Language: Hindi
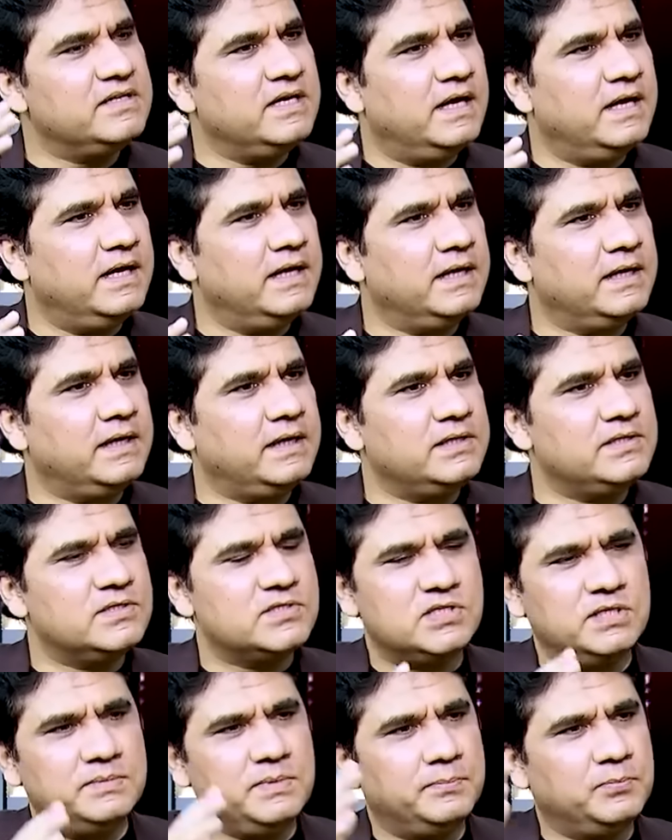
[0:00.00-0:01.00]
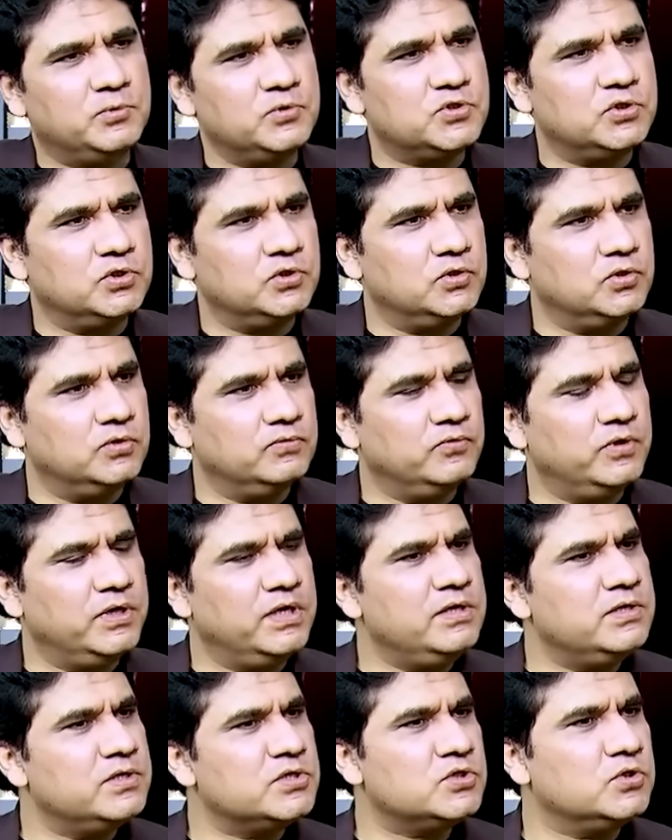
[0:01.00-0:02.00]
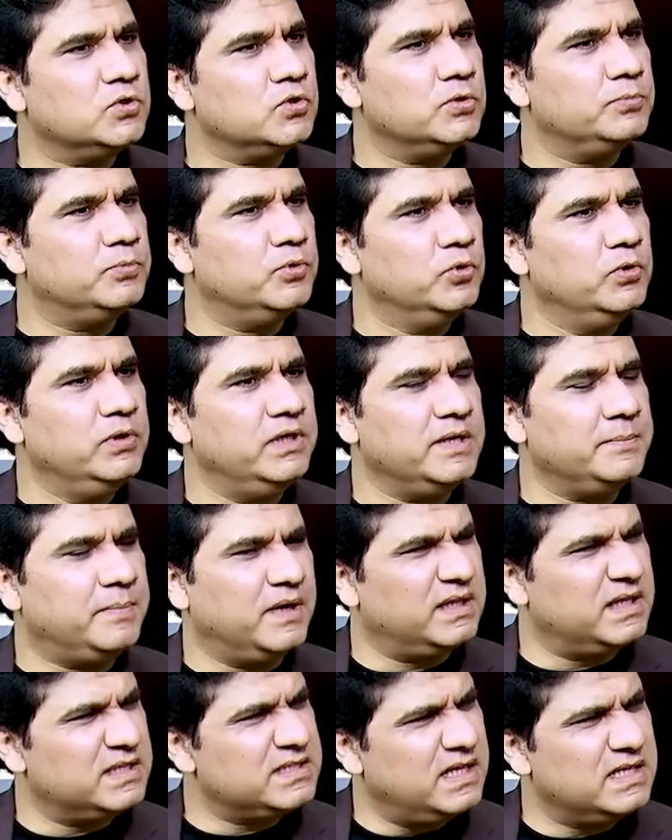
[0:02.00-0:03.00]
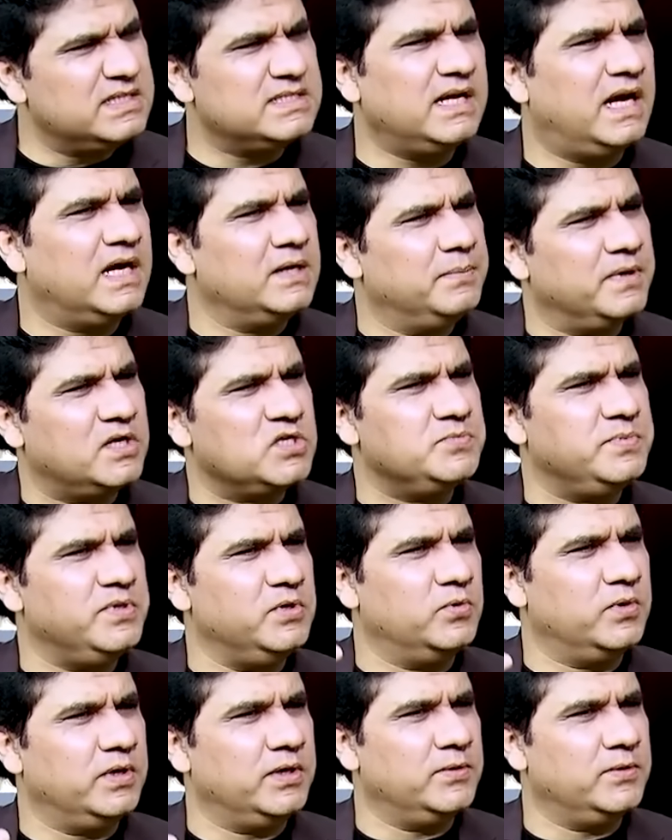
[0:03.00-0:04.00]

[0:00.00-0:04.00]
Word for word: वजह है कि जिससे भी पूछो वो इन रिश्तों को भूल नहीं पाता चाहे साठ बरस भी हो